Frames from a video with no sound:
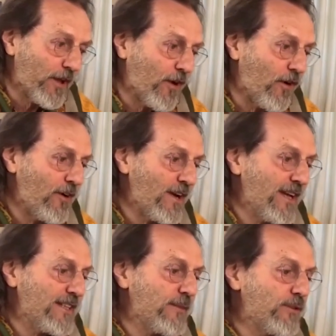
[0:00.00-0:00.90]
però,
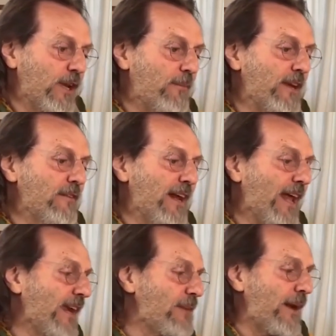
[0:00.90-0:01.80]
si potrebbe
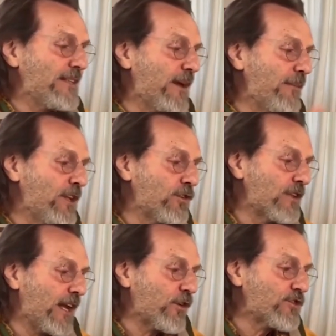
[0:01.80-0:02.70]
arrivare al ribaltamento
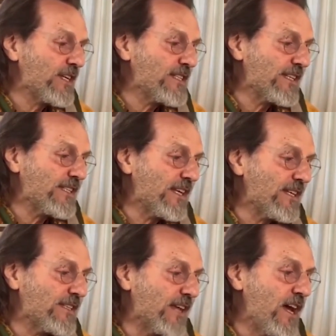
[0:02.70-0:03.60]
della coscienza
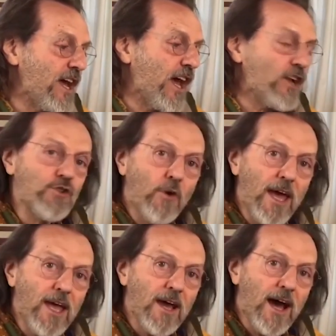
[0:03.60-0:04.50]
stessa, e
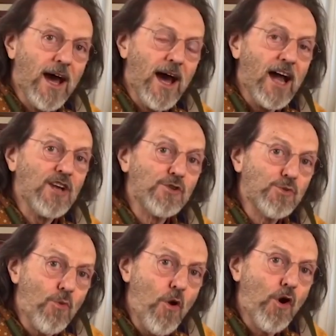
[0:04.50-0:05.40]
cioè al
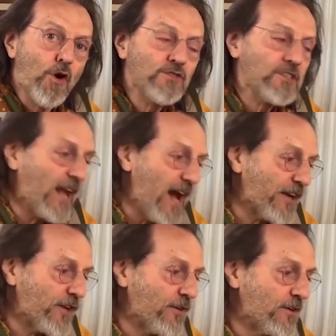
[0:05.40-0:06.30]
suo
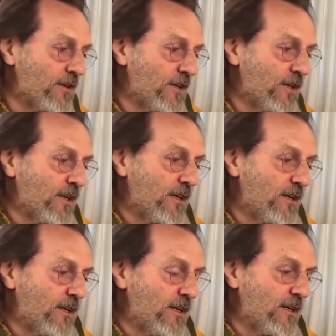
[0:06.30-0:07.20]
contrario.
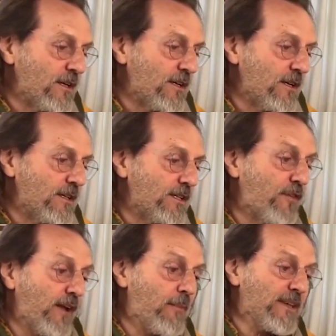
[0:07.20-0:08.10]

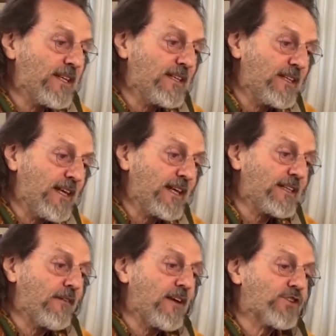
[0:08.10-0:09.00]
Si farebbe sentire
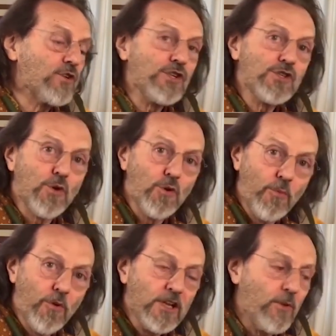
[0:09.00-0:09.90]
attraverso gli
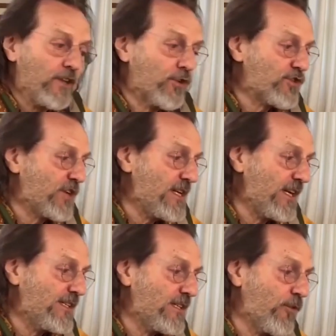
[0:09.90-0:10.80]
scrupoli quando
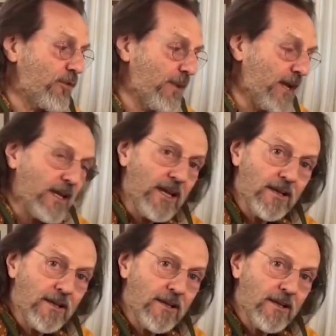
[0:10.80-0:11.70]
scegliessimo il
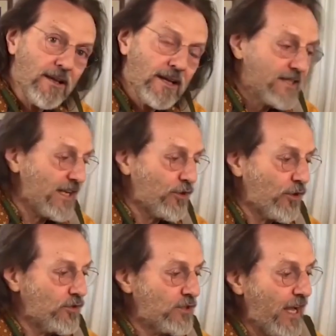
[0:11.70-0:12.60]
bene,
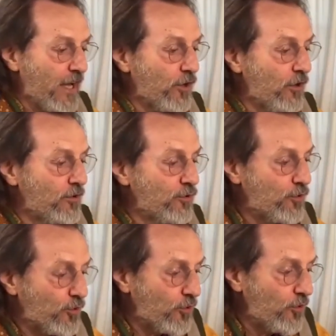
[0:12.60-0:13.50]
l'esatto contrario,
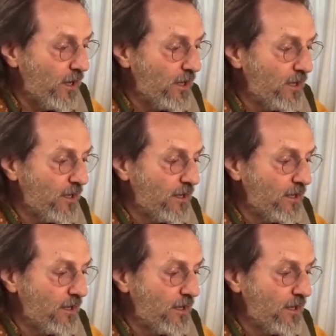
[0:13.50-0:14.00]
dunque,